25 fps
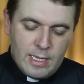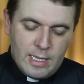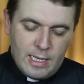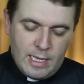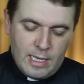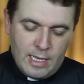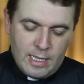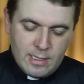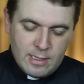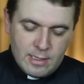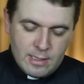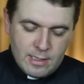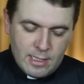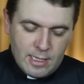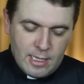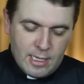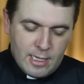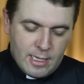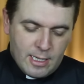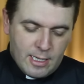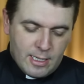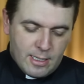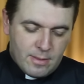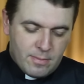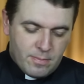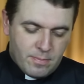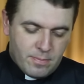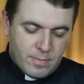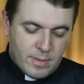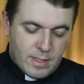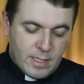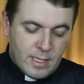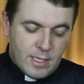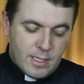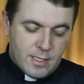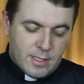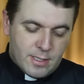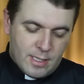Entrará
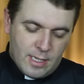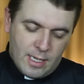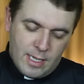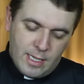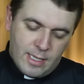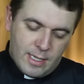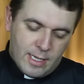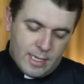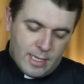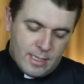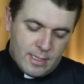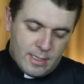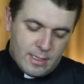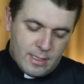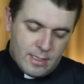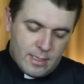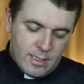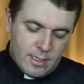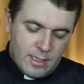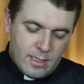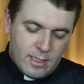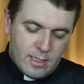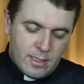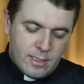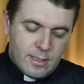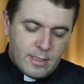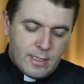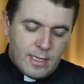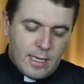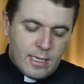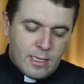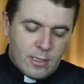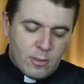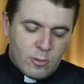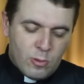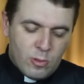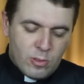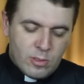e sairá e
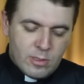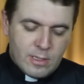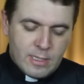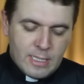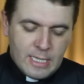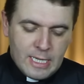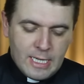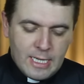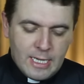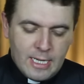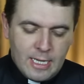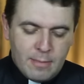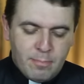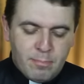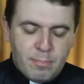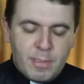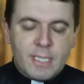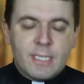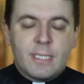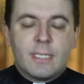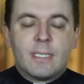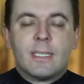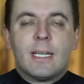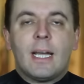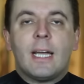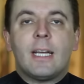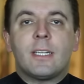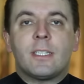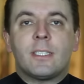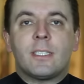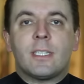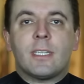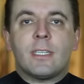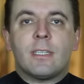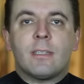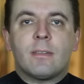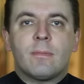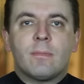encontrará
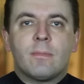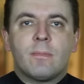pastagem.